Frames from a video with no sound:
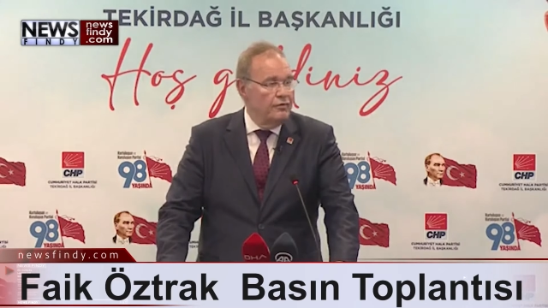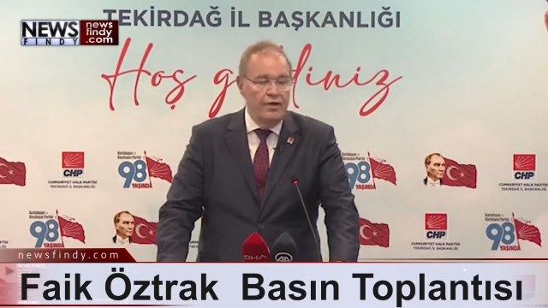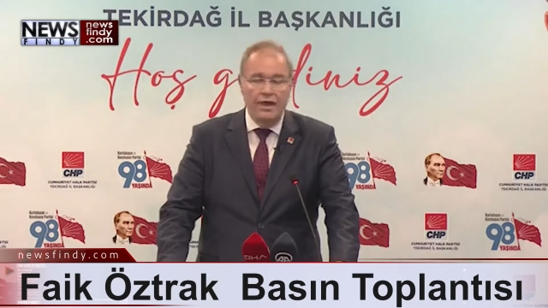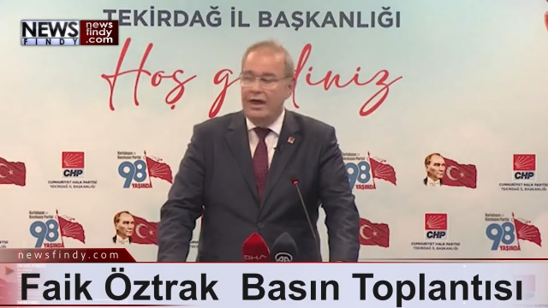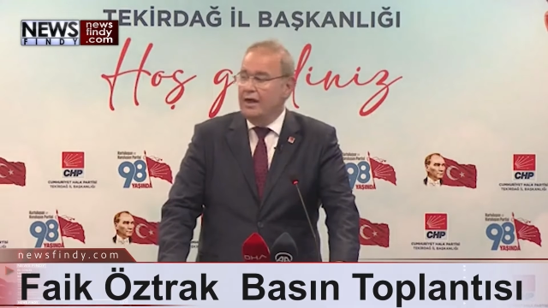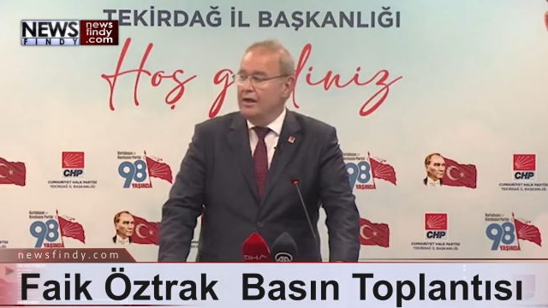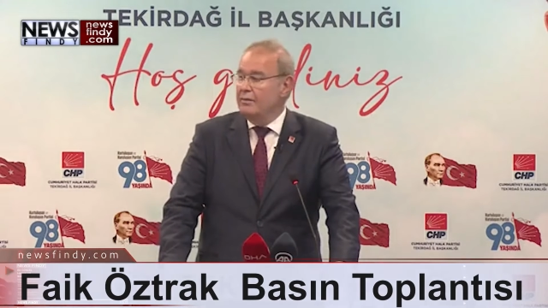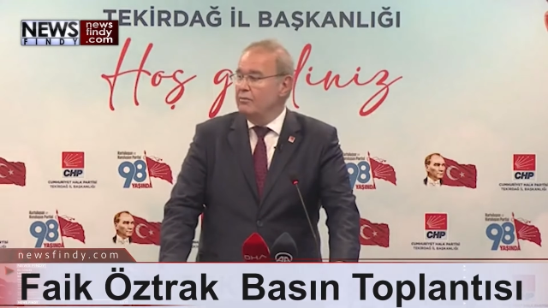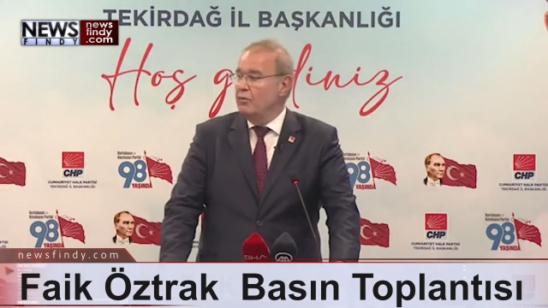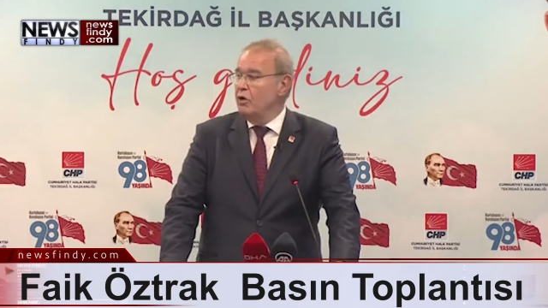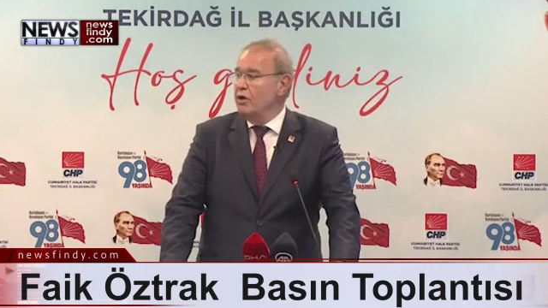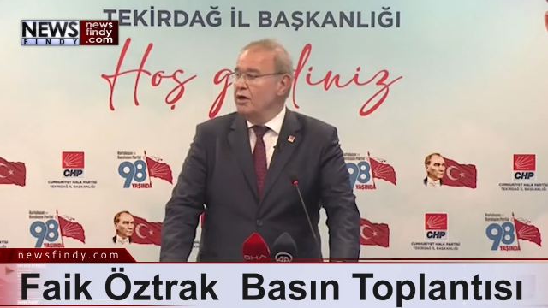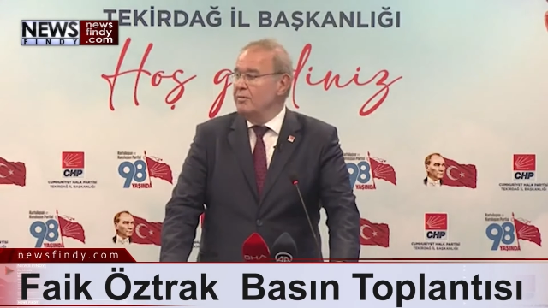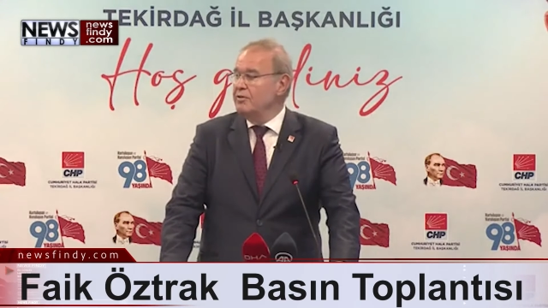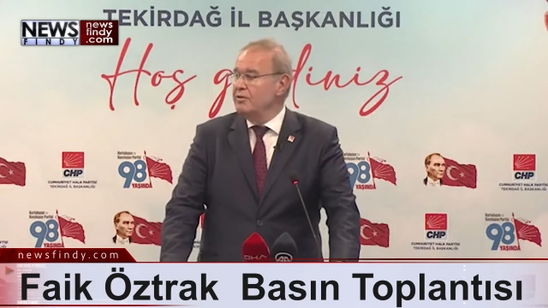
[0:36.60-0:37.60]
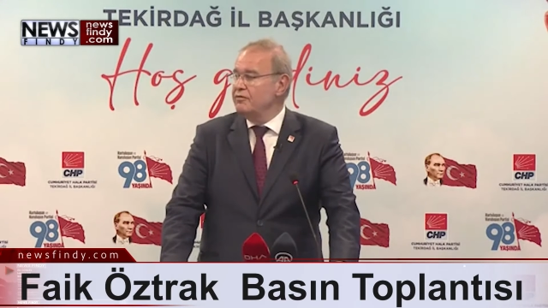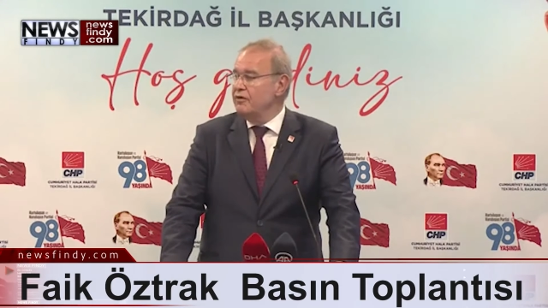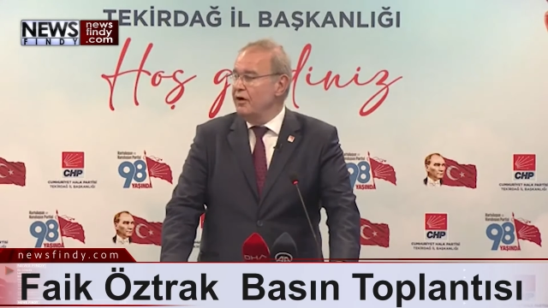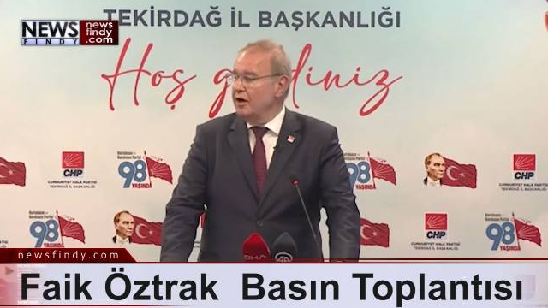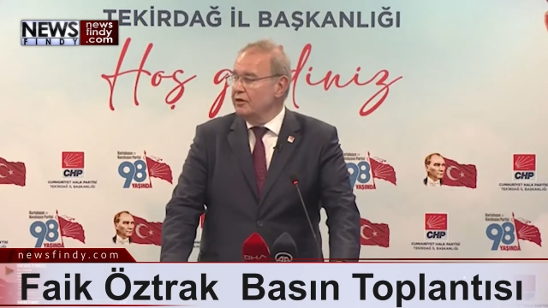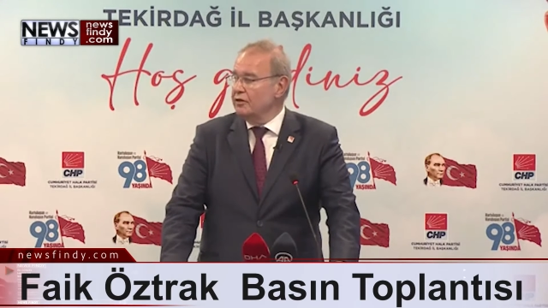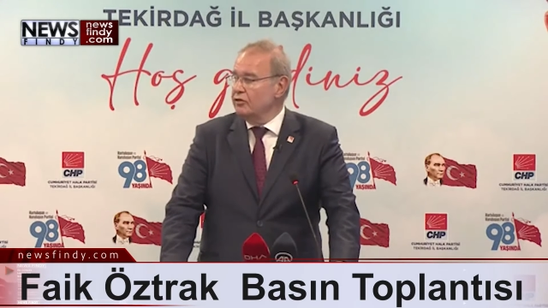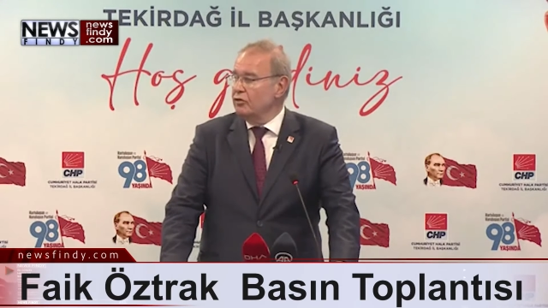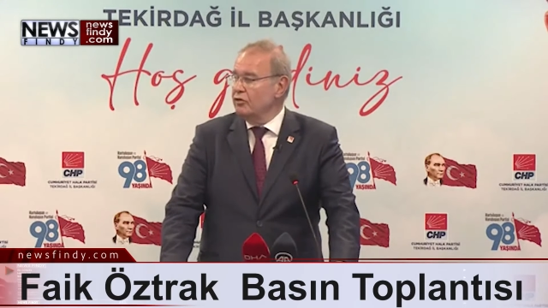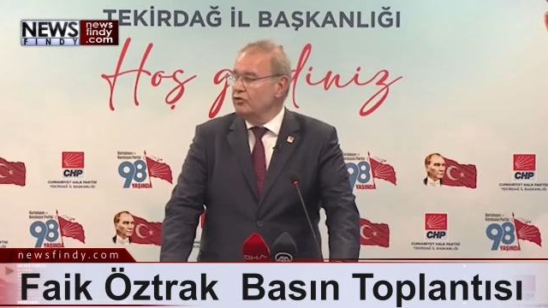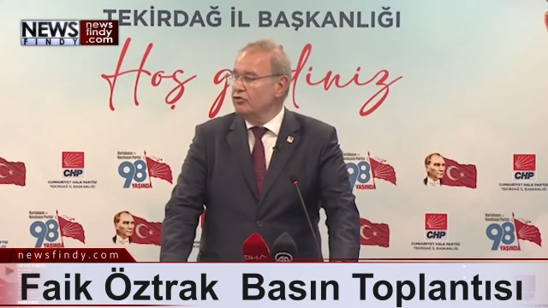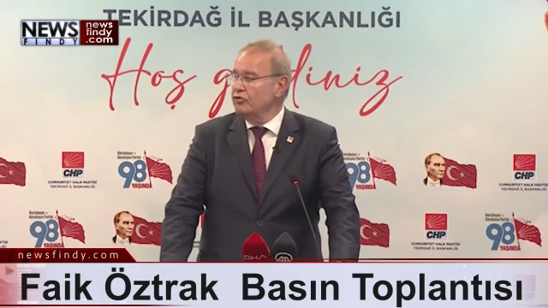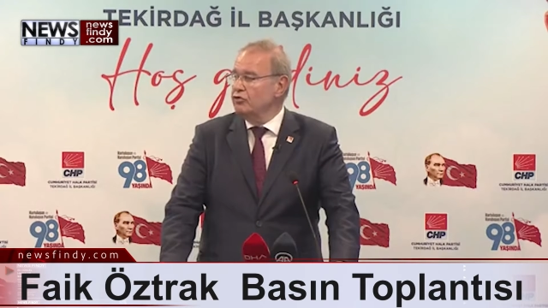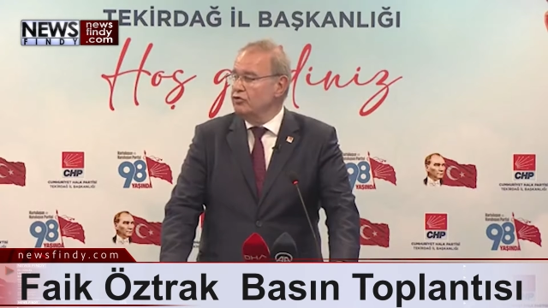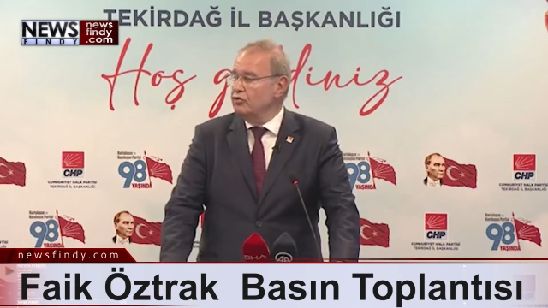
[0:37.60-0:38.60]
Ve böyle bir farkın
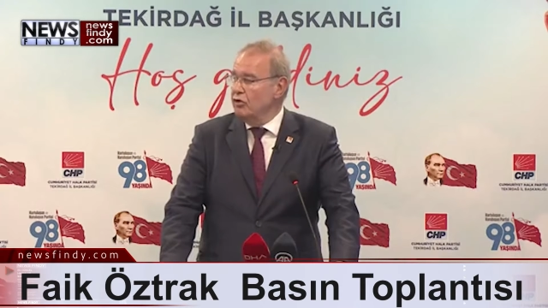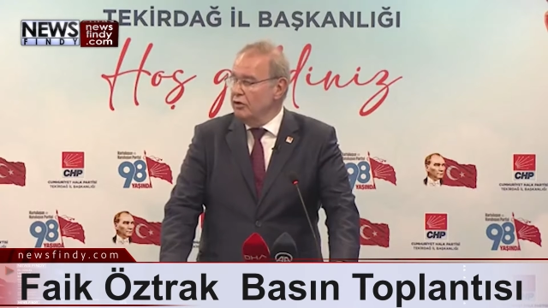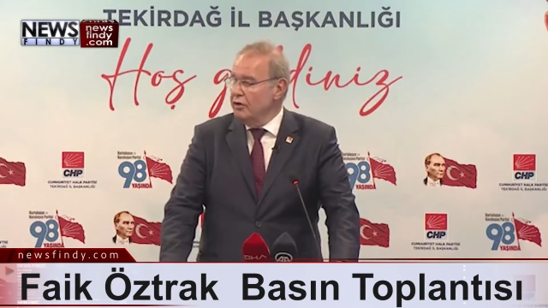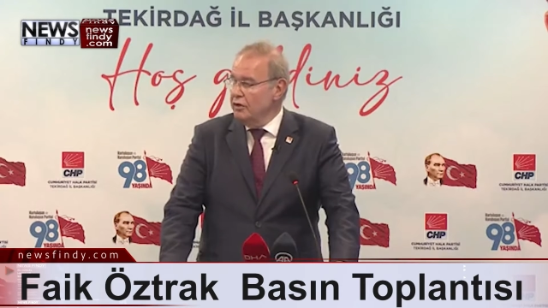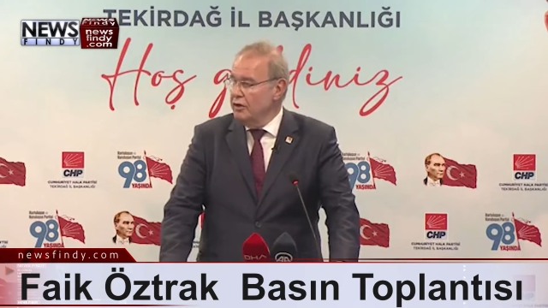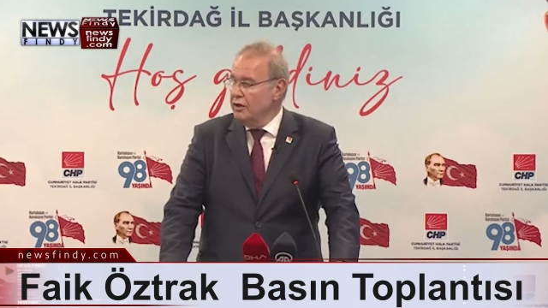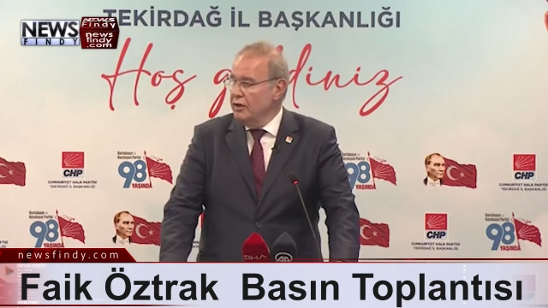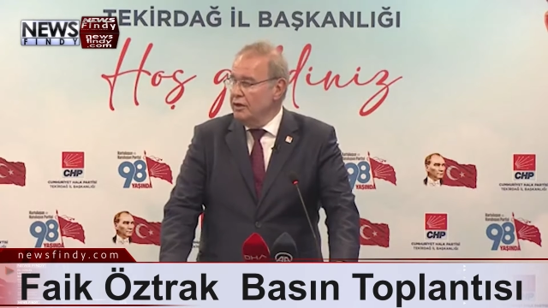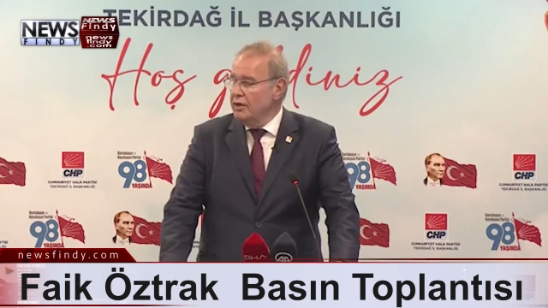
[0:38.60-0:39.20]
olduğu gün